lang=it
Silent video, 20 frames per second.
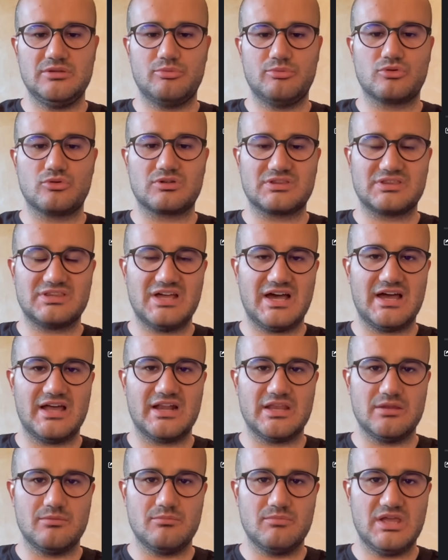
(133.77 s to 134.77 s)

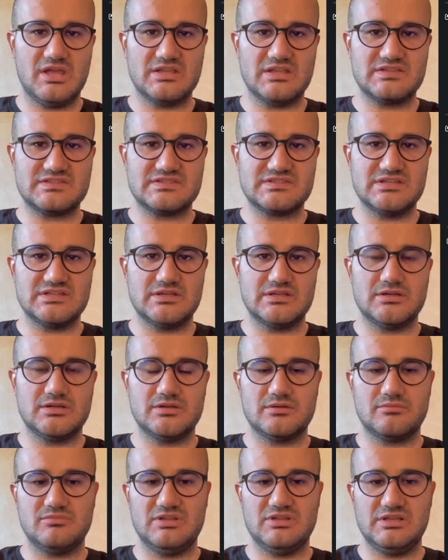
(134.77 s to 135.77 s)
portare i mezzi
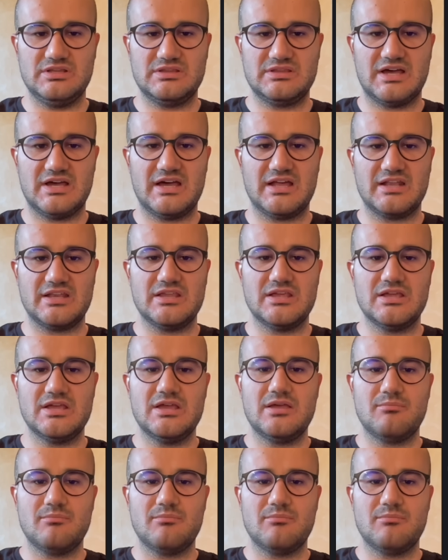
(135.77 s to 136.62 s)
eh, militari